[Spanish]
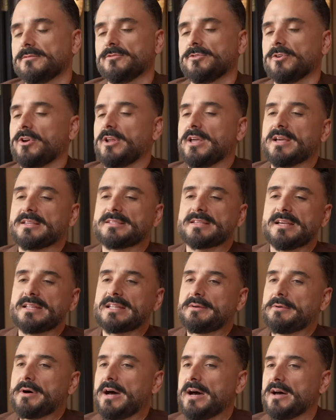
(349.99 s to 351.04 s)
Yo creo que hay que seguir
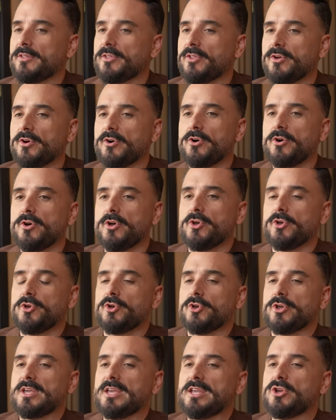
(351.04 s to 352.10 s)
trabajando
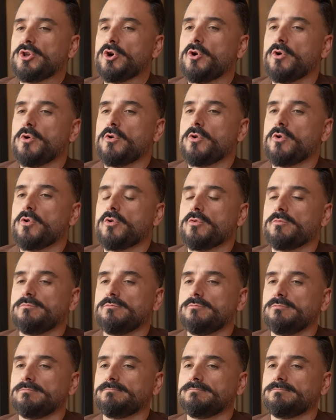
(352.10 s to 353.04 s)
y no